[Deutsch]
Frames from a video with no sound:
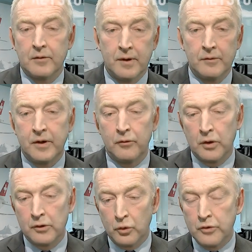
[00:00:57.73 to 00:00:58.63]
weil wir
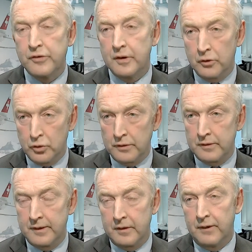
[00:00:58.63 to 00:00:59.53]
wollen unseren
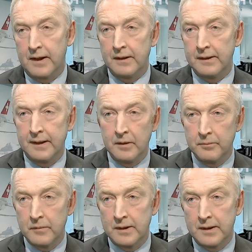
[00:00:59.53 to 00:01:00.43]
Kunden die Wahl
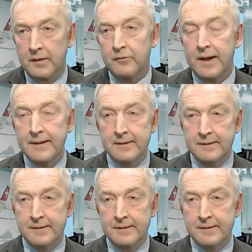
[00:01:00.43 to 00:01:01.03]
geben, äh, welche